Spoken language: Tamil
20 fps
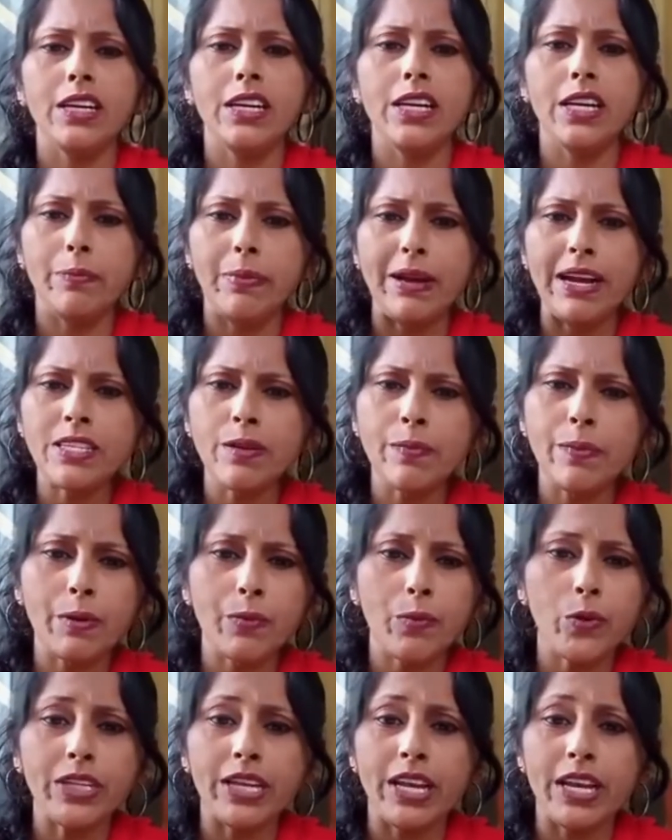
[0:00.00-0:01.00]
இங்கே
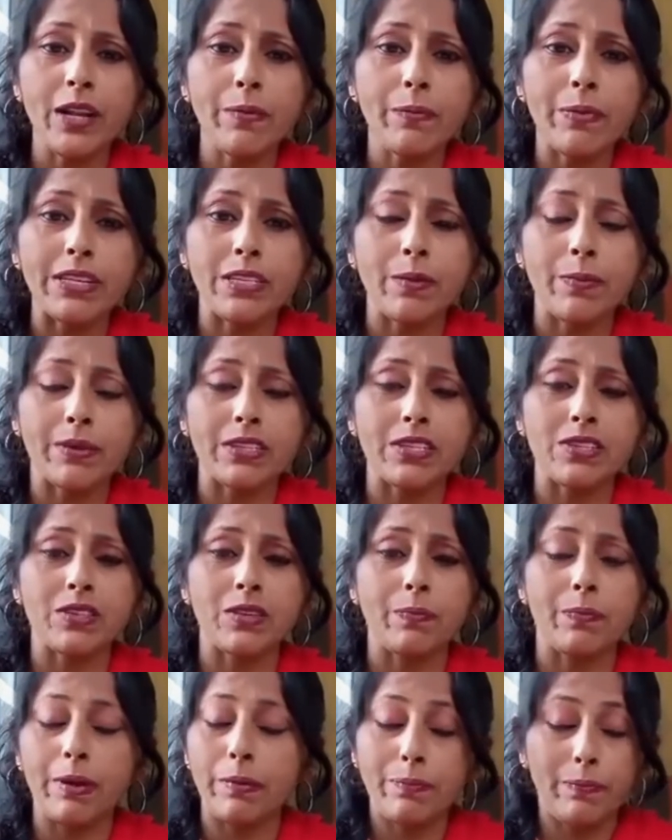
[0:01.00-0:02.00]
பேசப்படும் போது என்ன
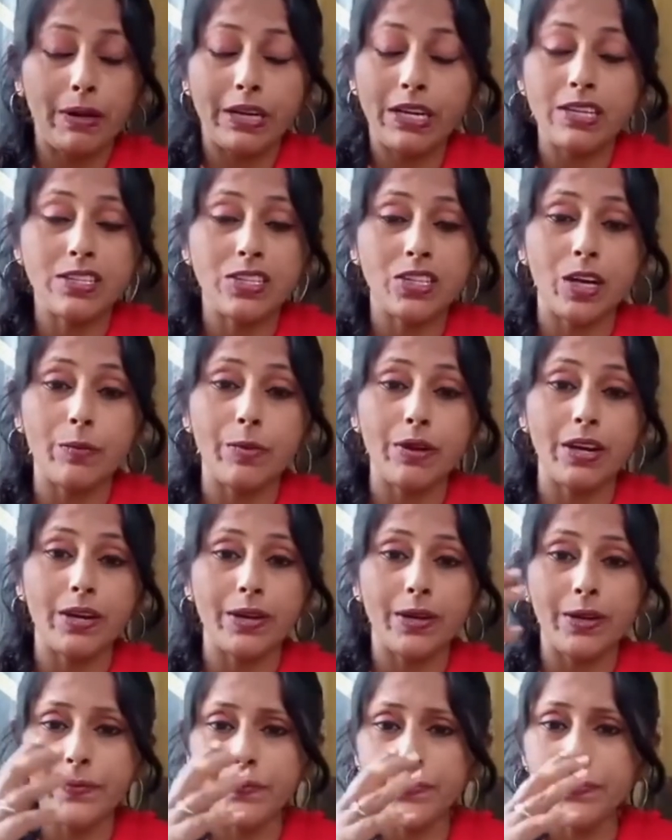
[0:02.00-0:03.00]
பேசப்பட்டுச்சு பட்டுச்சு
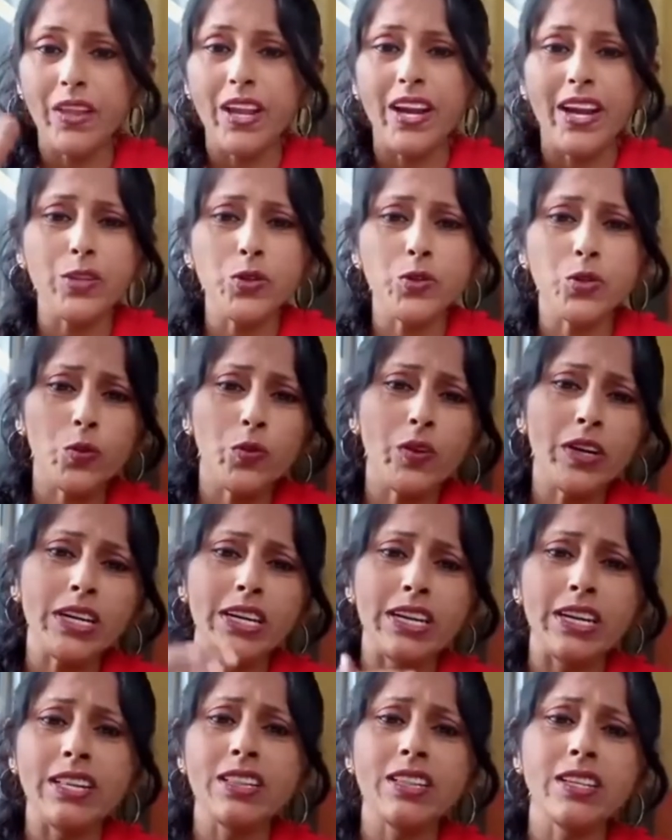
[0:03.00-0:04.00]
அப்படின்னா ஏதோ சுவர்
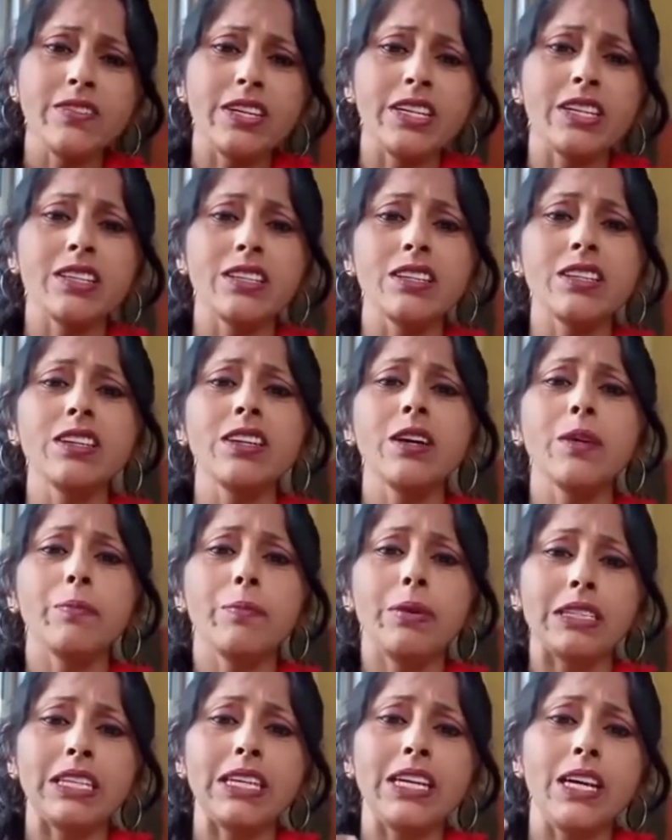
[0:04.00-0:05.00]
இடிந்து விழுந்து
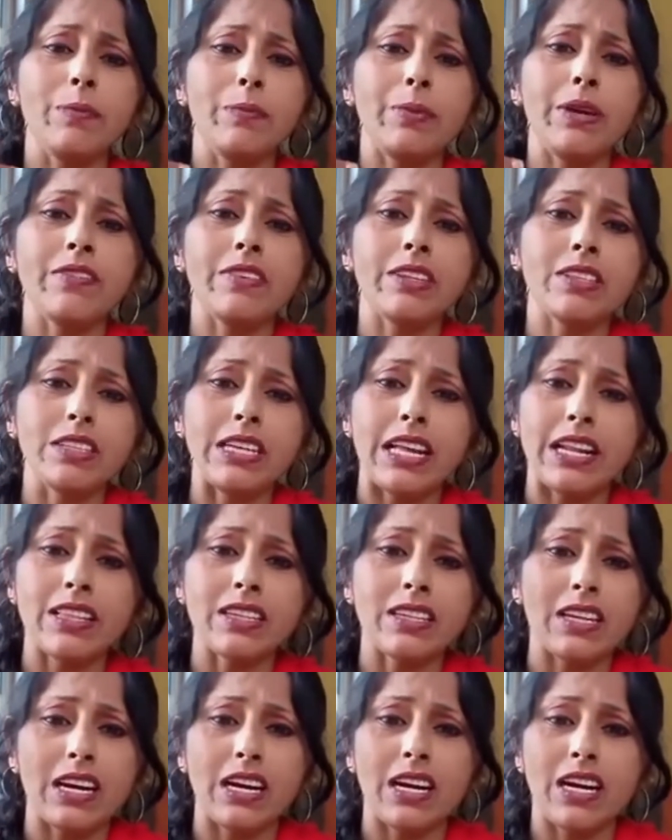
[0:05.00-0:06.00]
பதினேழு பேர் வந்து
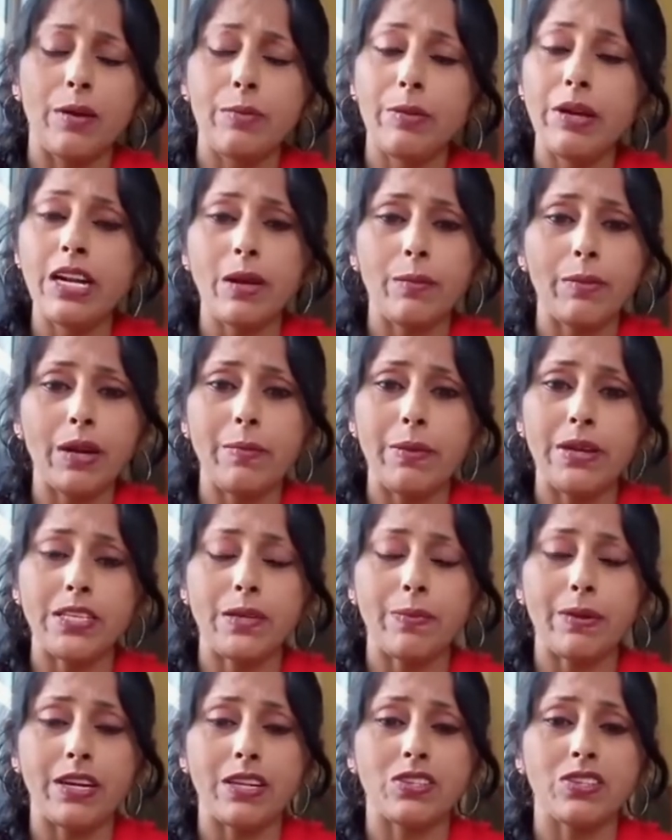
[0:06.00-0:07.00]
இறந்துட்டாங்க அப்படின்ற மாதிரி
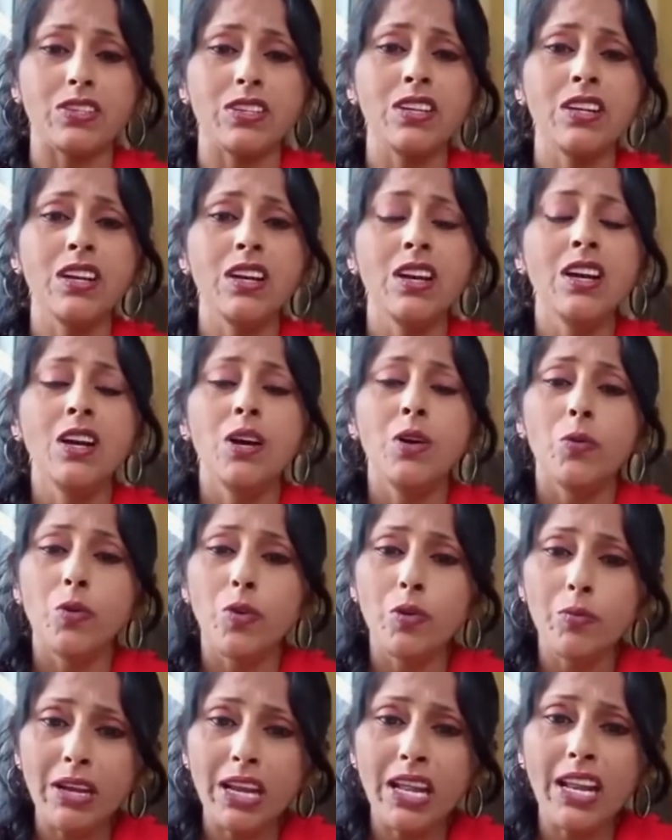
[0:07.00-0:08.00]
பேசப்பட்டுச்சு
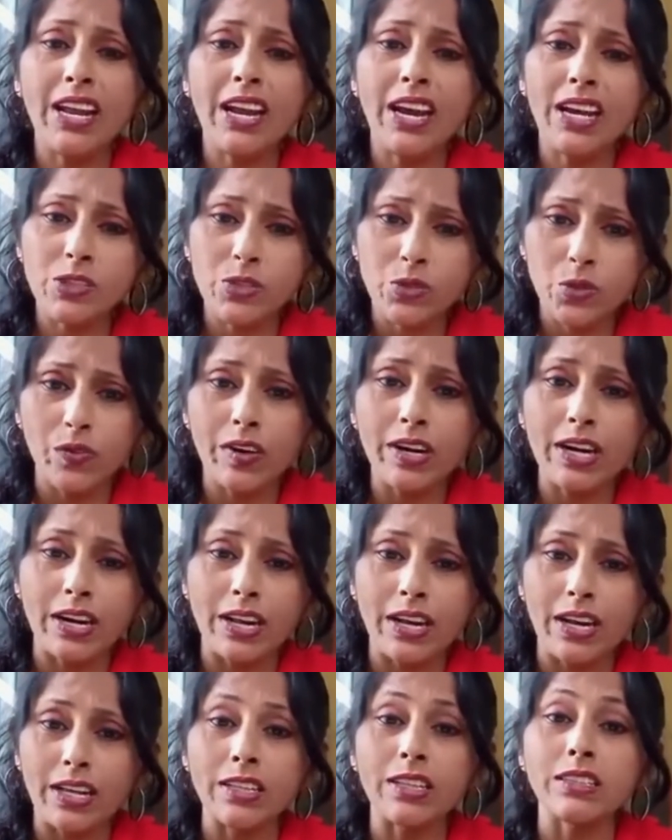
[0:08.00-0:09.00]
உண்மையிலேயே அது சுவர்
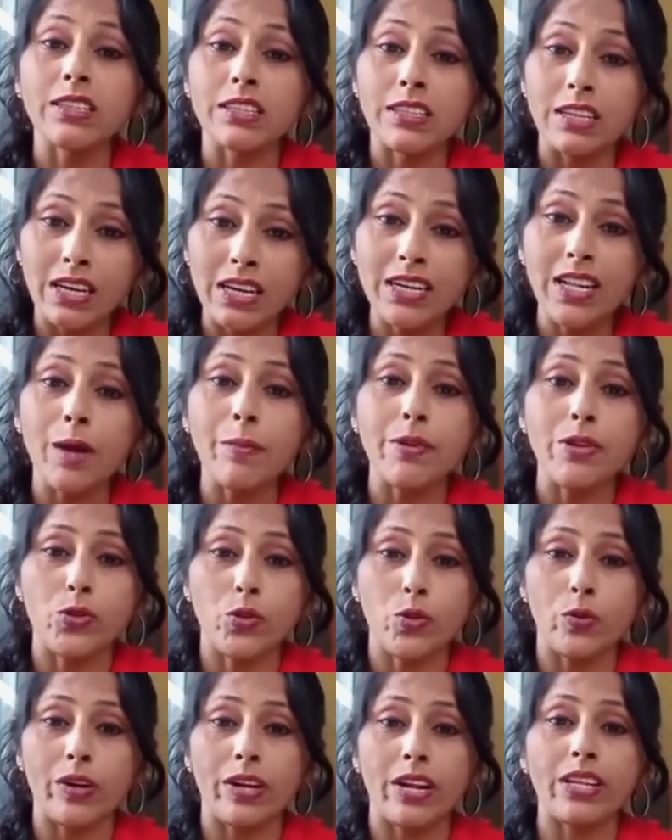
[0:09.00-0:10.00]
கிடையாது அது தீண்டாமை
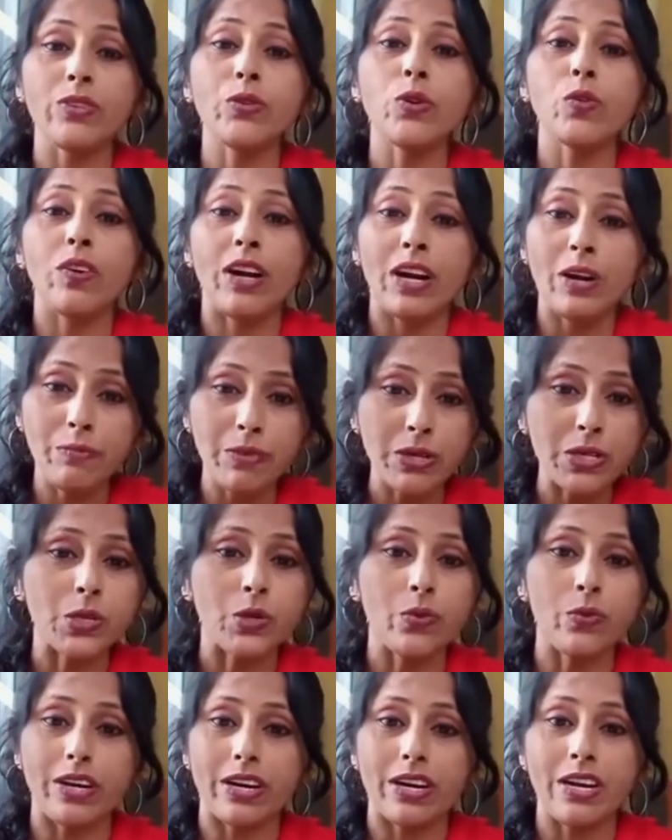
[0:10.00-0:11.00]
சுவர் அது ஒரு வன்ம
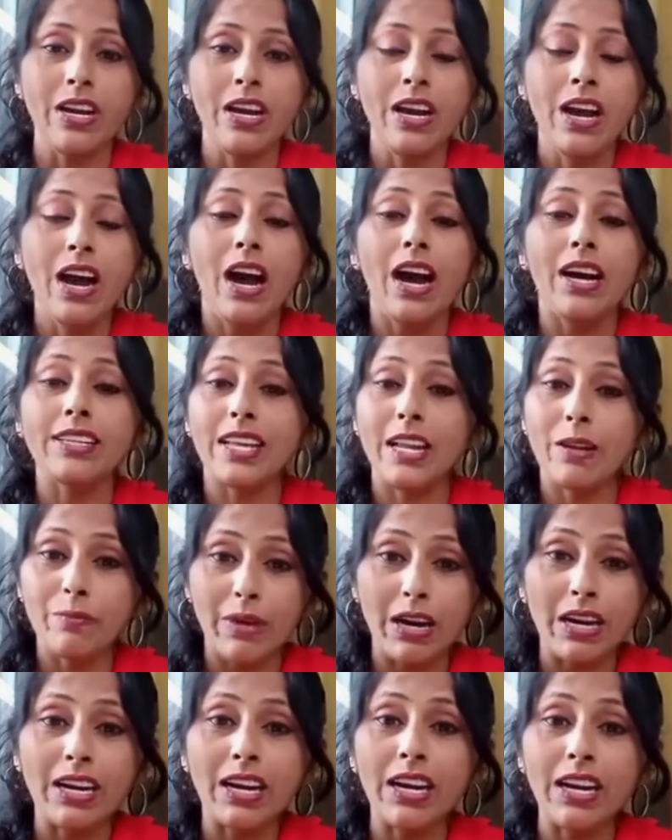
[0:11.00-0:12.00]
சுவர் அது என்
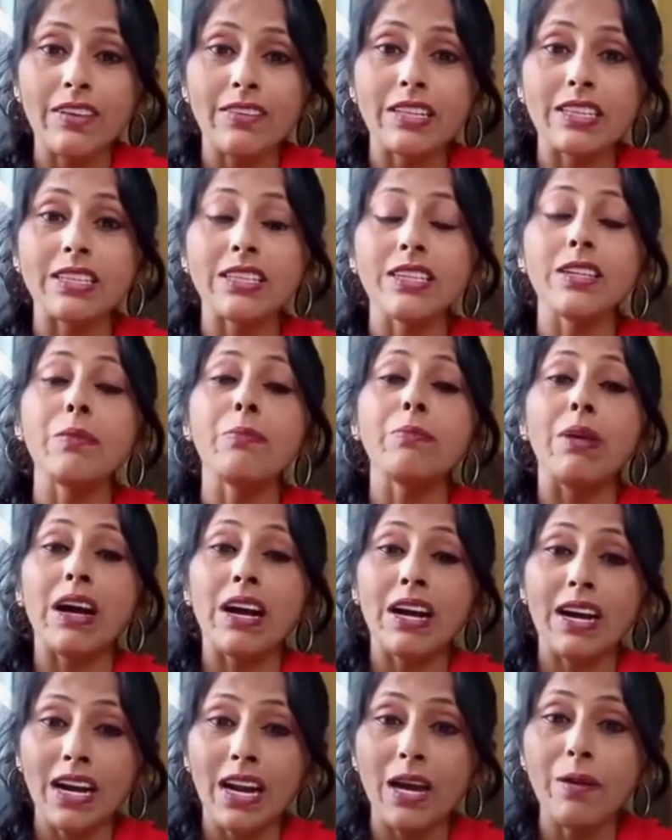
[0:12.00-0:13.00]
மக்களை வந்து
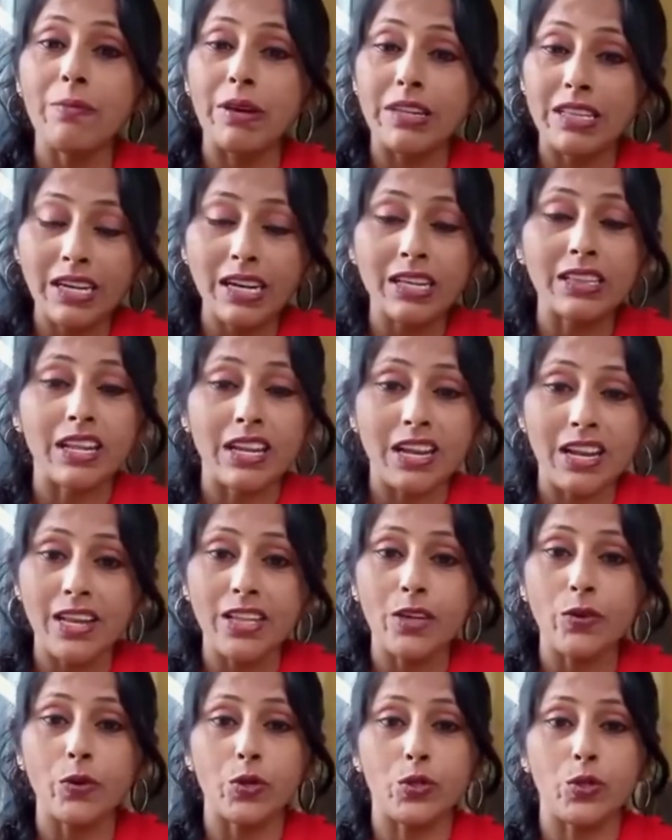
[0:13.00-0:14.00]
மக்களாக மதிக்க
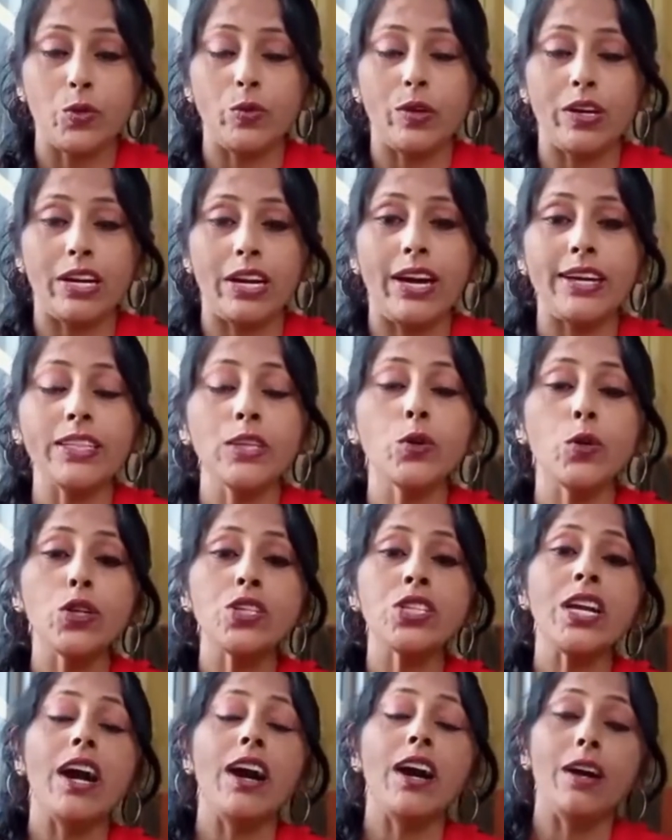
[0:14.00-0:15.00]
தெரியாத ஒரு சுவர் அது
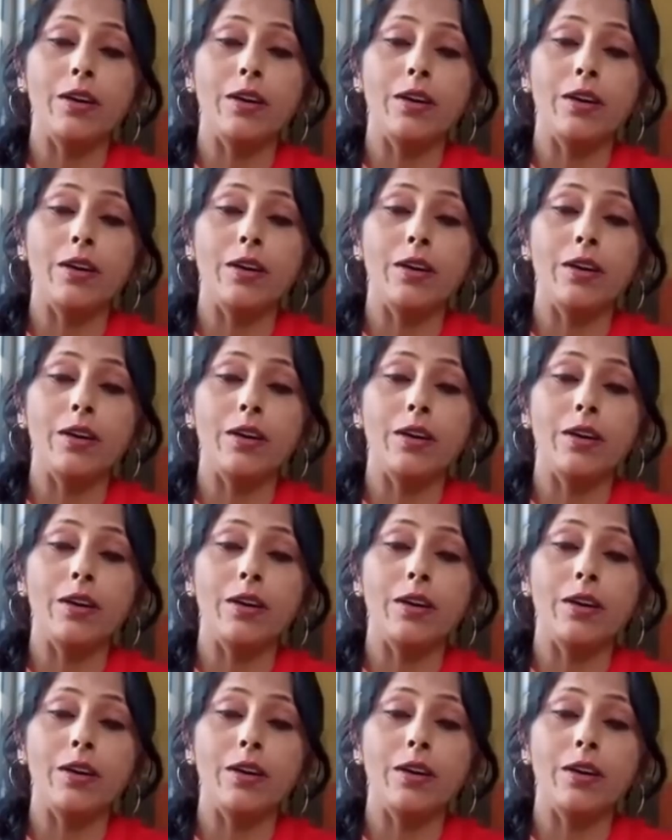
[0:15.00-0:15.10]
குறித்து